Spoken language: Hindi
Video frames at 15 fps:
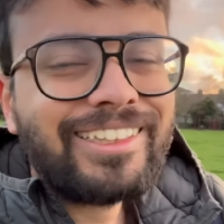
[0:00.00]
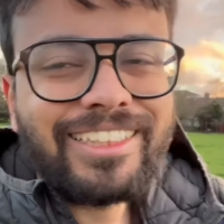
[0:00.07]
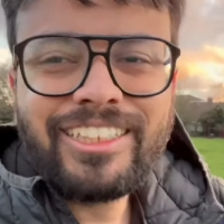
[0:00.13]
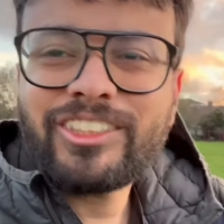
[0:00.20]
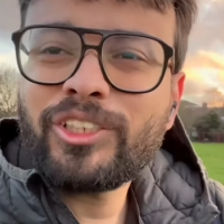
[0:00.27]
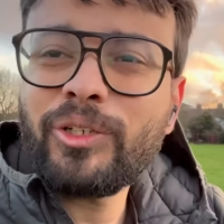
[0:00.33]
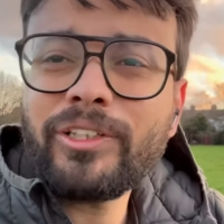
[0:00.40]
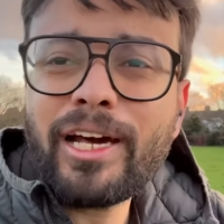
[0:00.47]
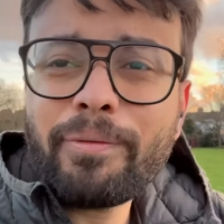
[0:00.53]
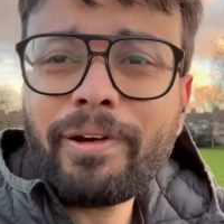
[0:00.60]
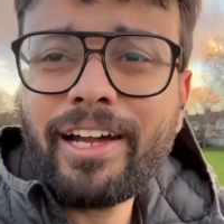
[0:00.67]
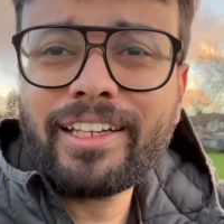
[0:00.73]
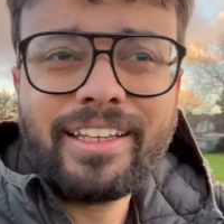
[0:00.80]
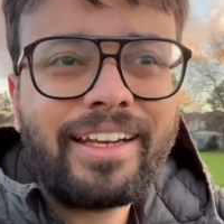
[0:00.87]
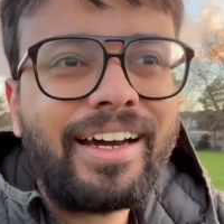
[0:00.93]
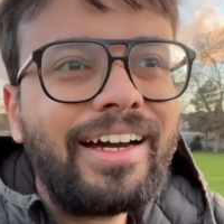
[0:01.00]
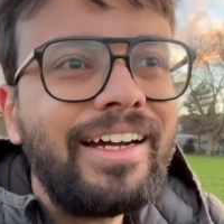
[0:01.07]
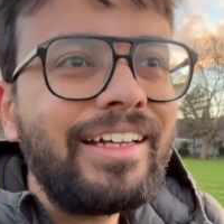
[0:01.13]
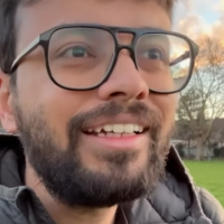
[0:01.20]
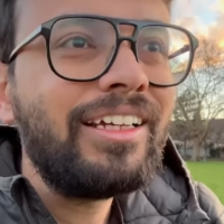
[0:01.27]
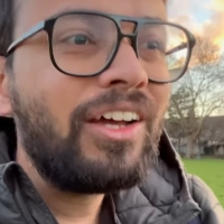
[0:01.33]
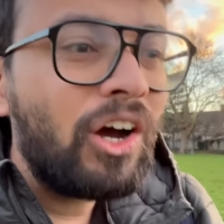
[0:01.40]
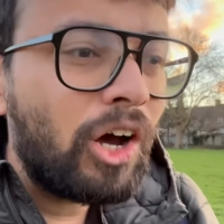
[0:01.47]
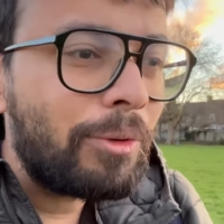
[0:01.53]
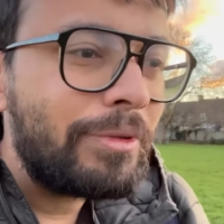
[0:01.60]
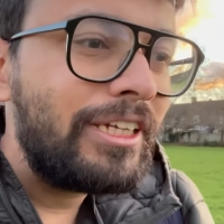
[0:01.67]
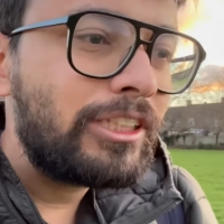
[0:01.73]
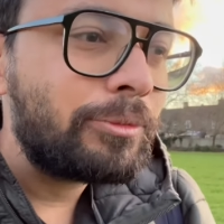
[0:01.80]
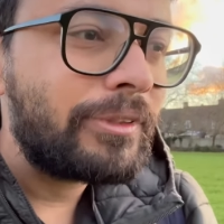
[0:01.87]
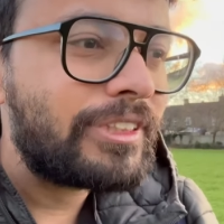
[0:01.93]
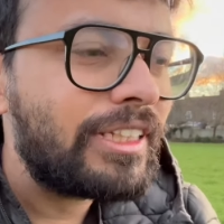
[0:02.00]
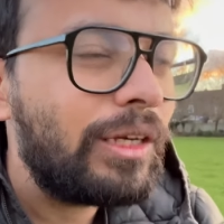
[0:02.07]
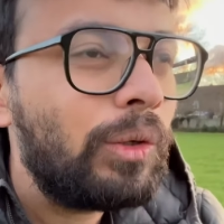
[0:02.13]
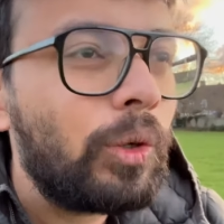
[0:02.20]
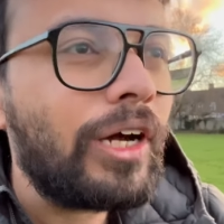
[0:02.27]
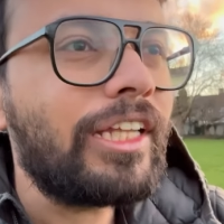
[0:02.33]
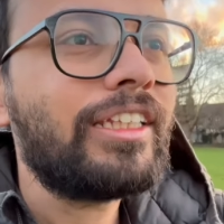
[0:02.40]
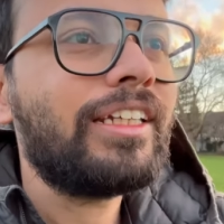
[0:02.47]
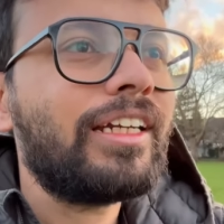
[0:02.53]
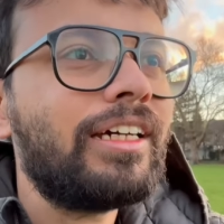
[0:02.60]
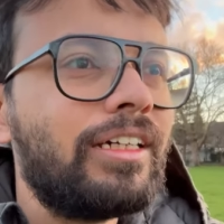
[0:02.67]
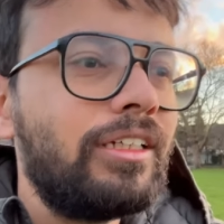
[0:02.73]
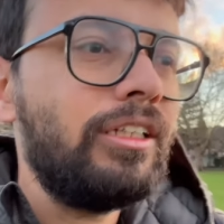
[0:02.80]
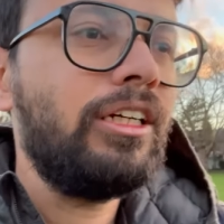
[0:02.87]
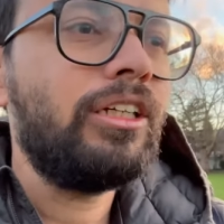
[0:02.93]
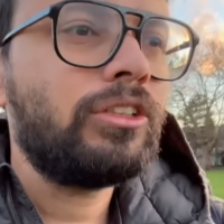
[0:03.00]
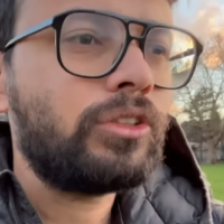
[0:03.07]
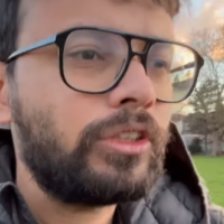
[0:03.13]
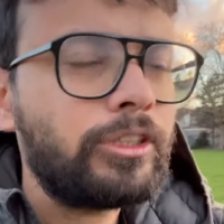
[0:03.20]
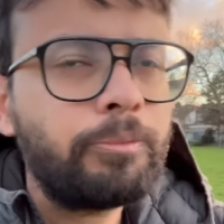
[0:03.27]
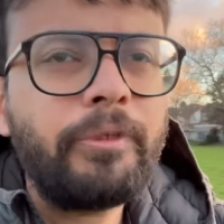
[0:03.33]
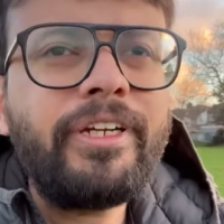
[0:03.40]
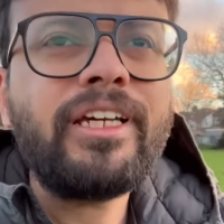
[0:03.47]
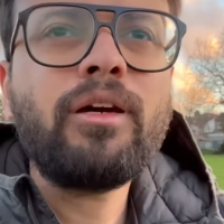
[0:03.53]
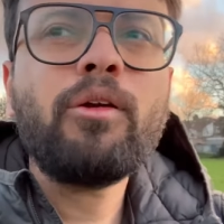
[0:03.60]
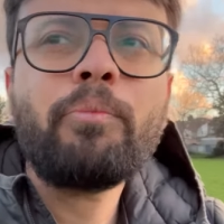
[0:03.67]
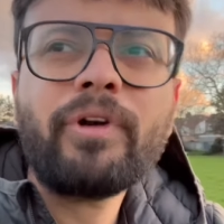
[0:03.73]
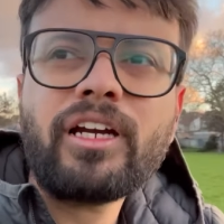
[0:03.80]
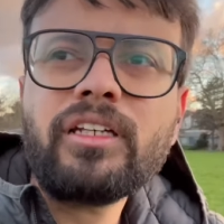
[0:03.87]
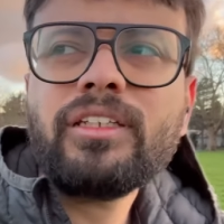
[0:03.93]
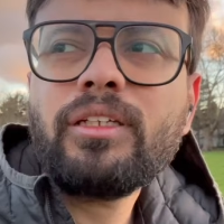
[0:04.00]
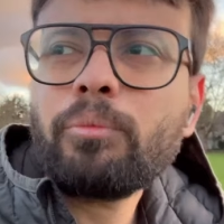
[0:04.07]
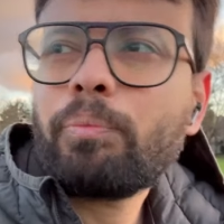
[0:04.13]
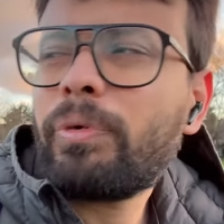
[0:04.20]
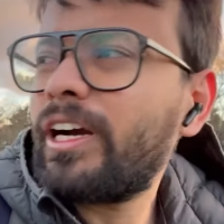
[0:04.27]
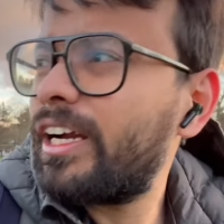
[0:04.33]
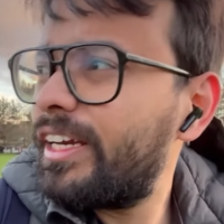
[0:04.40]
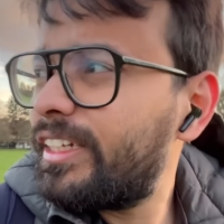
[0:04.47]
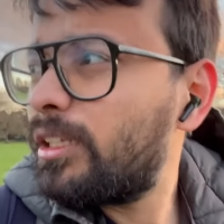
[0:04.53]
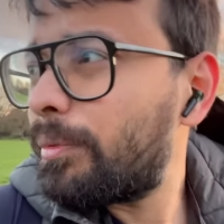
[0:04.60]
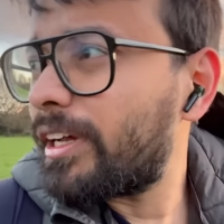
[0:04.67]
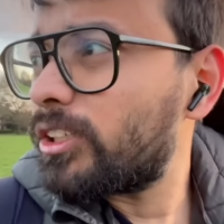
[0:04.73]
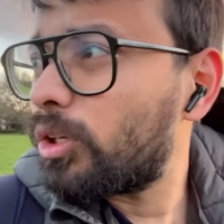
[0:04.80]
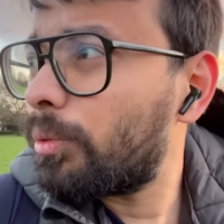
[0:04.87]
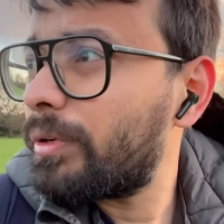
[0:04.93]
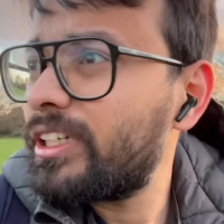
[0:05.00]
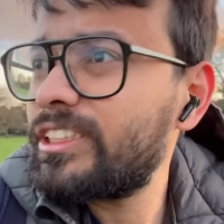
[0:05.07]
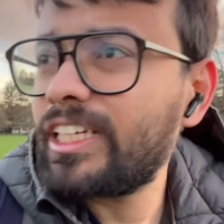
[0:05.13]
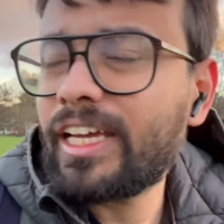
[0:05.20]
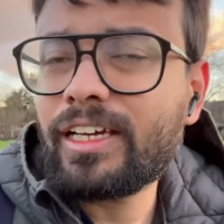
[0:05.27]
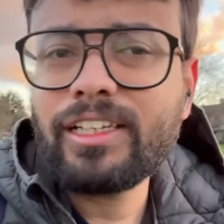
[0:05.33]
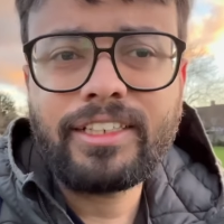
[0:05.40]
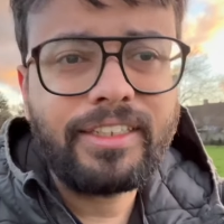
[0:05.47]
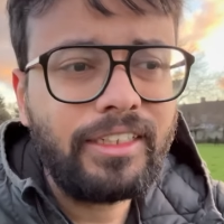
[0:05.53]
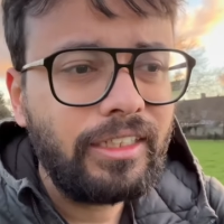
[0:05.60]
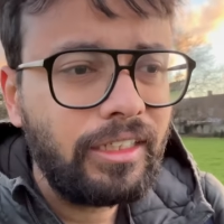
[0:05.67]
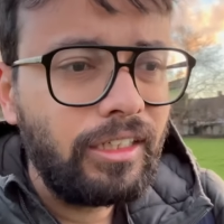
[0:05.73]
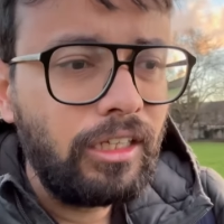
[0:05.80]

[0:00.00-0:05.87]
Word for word: इतना छोटा पार्क है ना और बीच में इतने लोग आते हैं ना तो स्पीड कभी पकड़ पकड़ ही नहीं पाता हूँ मैं साइकिल की